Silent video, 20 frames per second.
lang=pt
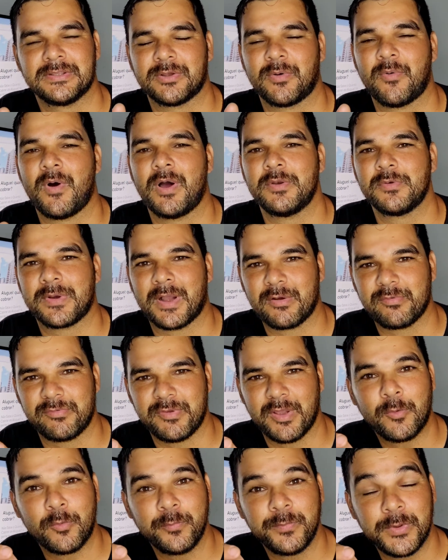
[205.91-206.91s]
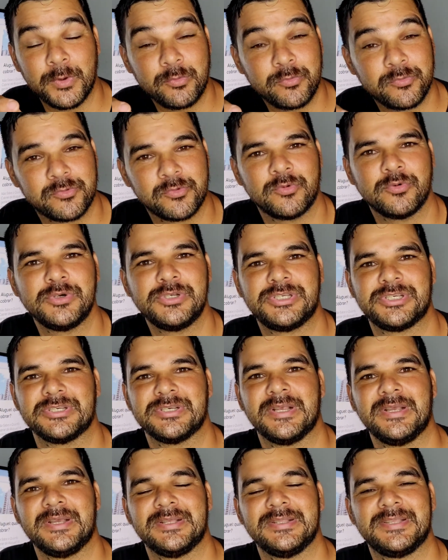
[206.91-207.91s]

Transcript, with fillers: Então, olha, o café com Deus hoje